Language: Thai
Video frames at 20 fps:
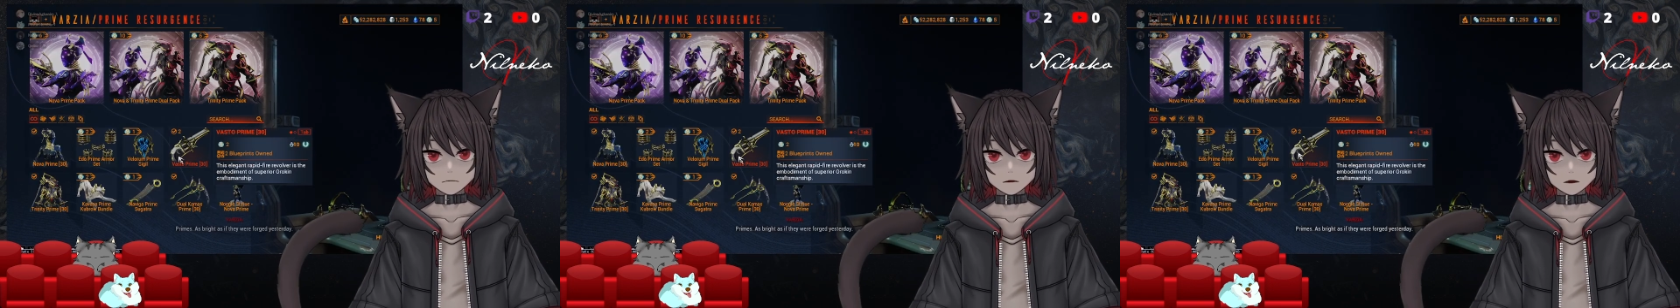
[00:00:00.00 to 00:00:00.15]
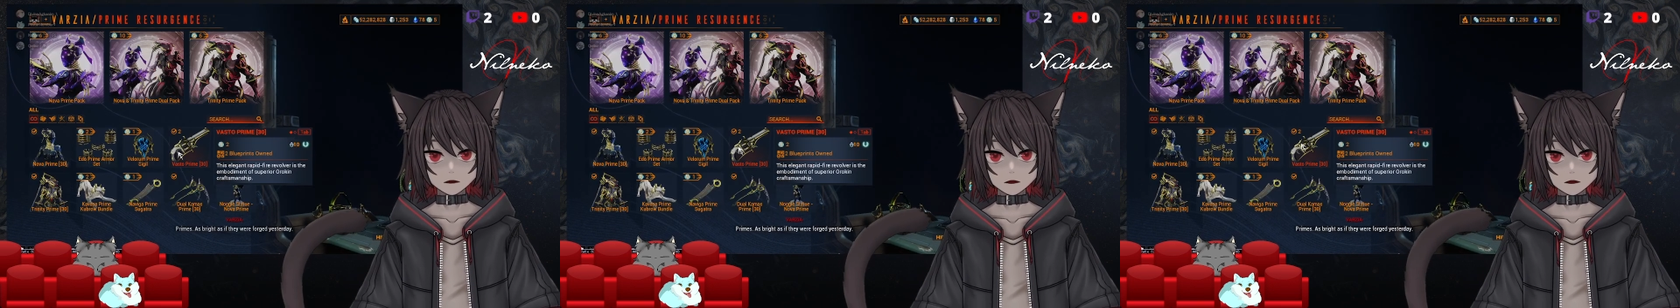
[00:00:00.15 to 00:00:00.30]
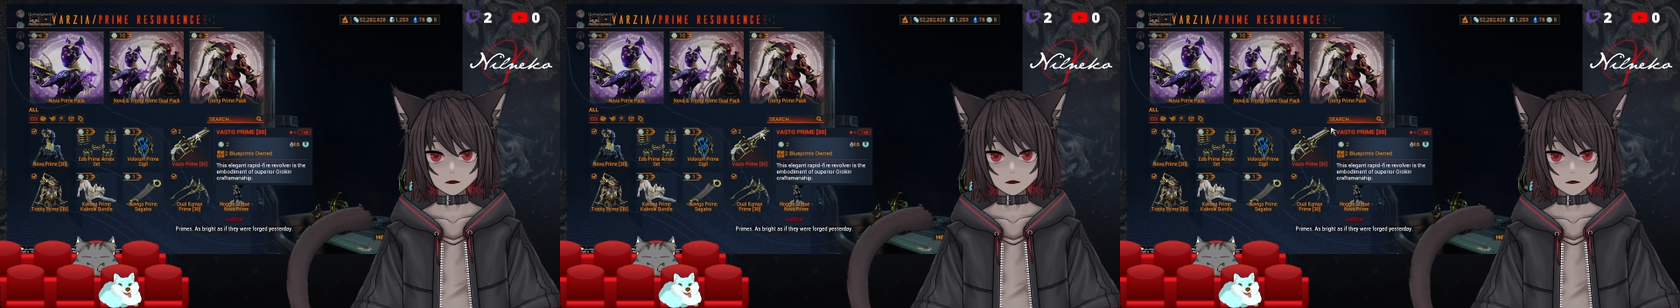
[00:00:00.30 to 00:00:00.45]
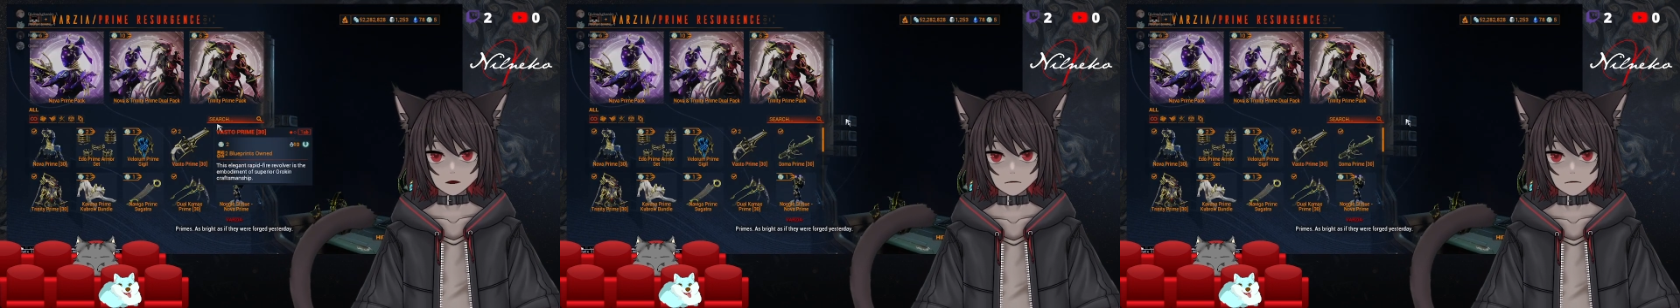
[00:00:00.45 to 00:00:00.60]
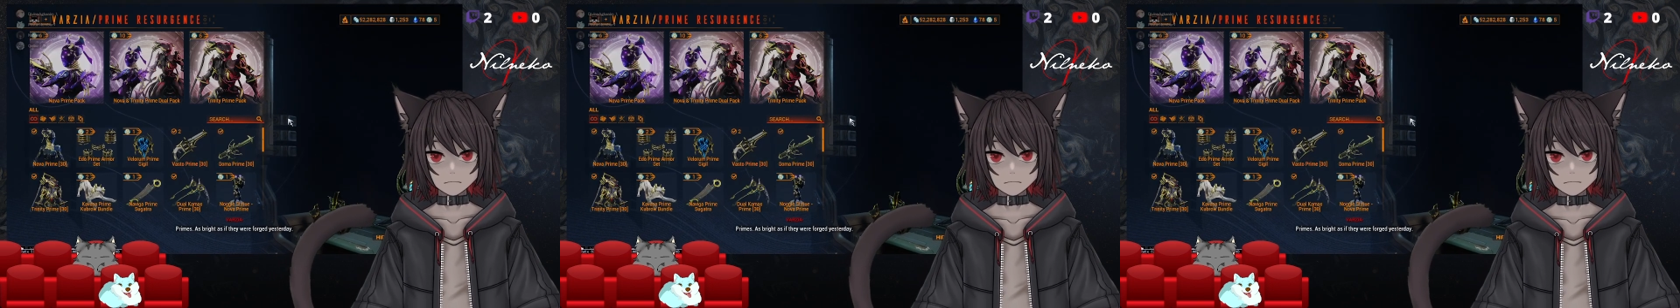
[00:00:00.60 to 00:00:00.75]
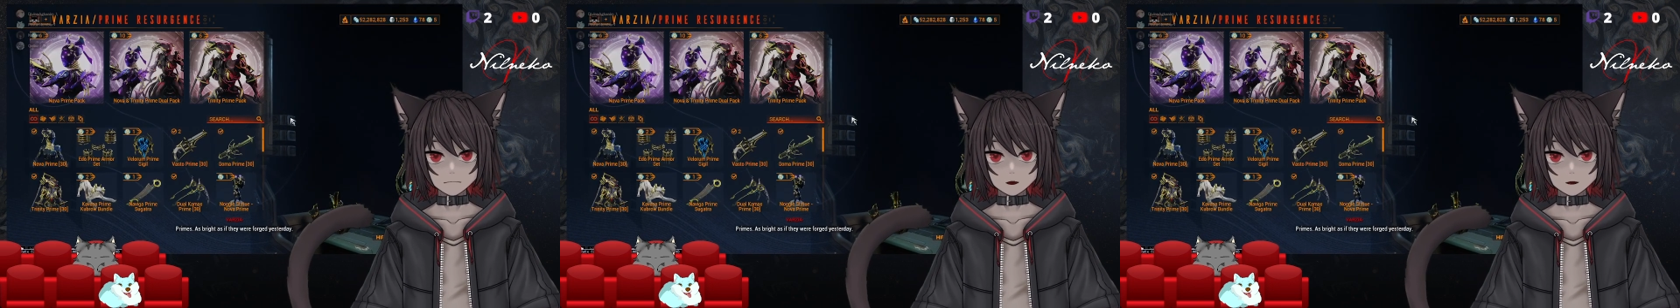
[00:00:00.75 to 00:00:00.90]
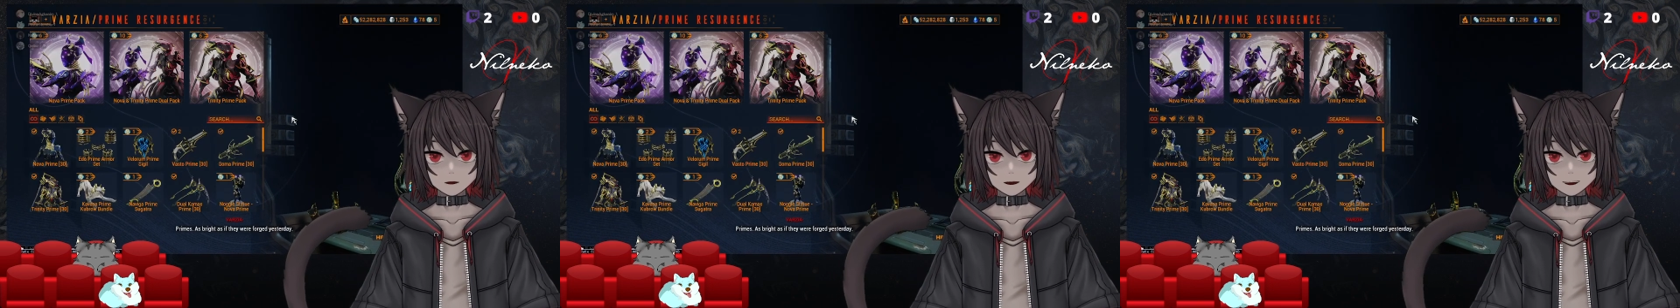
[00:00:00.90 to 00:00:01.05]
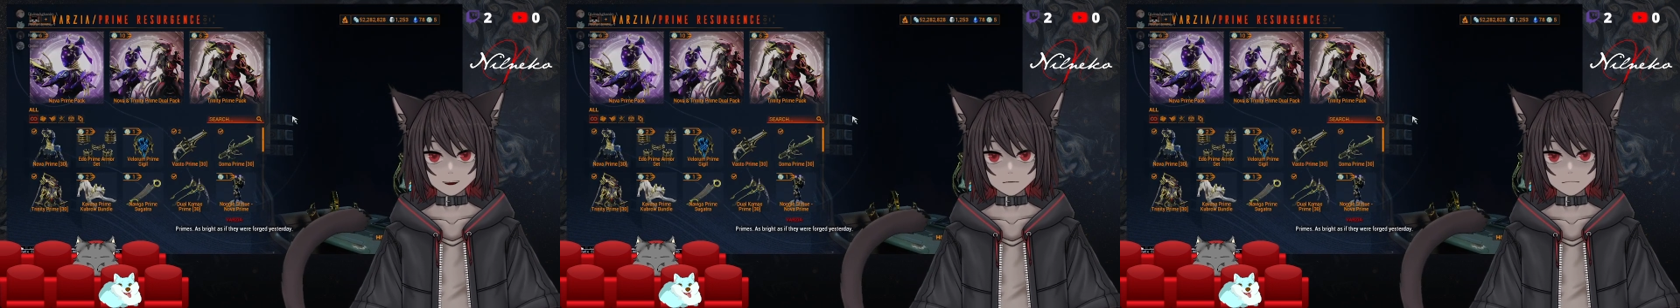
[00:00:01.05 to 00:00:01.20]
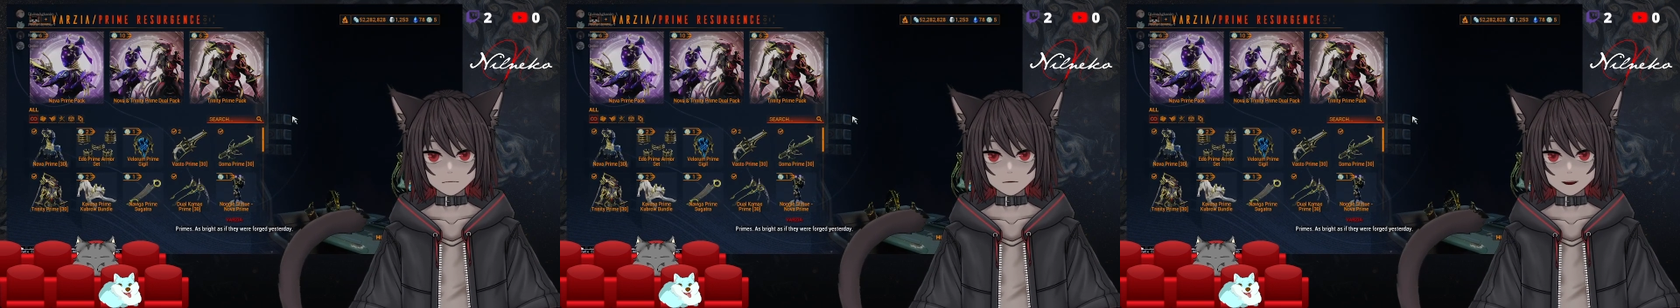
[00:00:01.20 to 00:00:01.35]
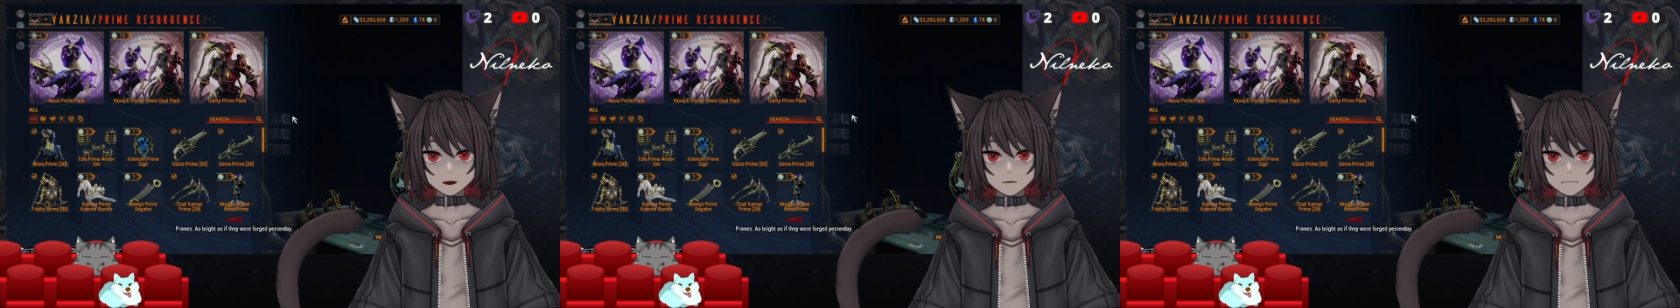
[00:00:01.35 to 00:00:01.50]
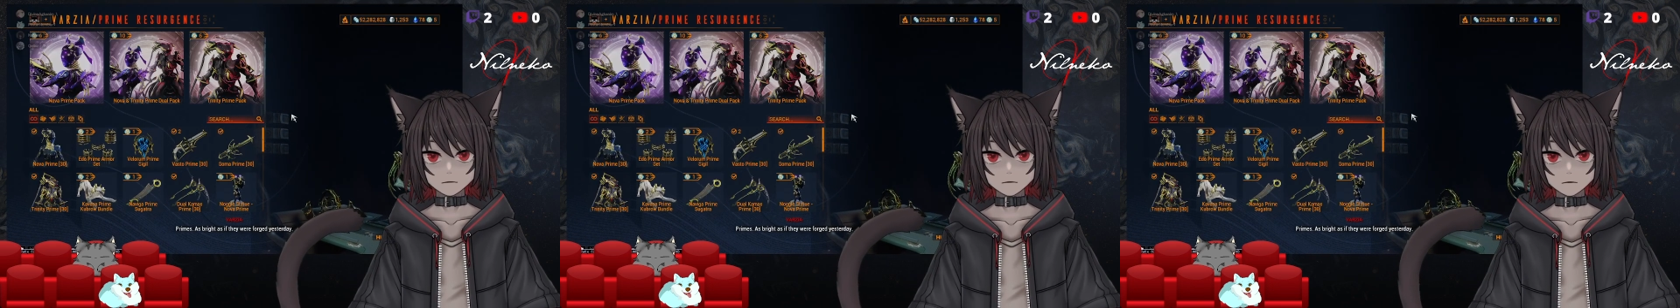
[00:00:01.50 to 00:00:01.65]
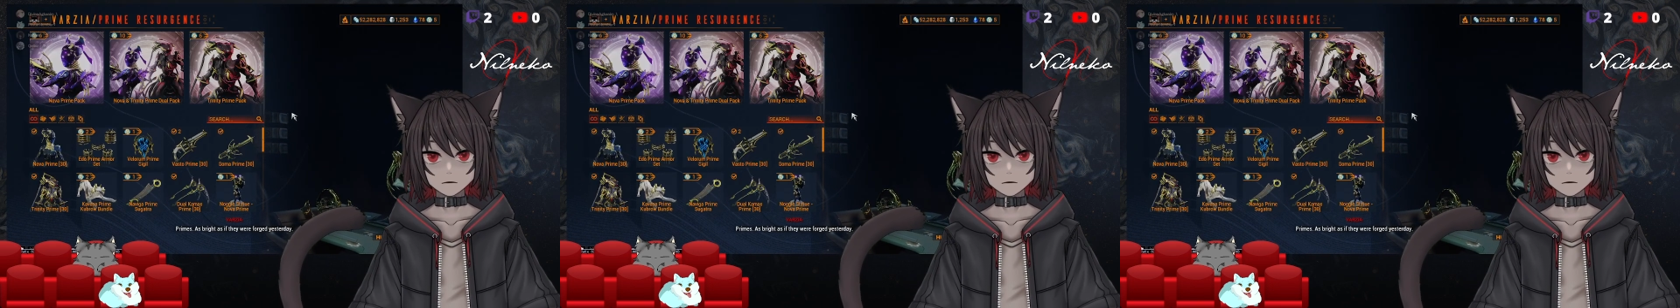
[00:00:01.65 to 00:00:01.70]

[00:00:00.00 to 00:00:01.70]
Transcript: ก็เหมือนคราวที่แล้วเลยเนาะ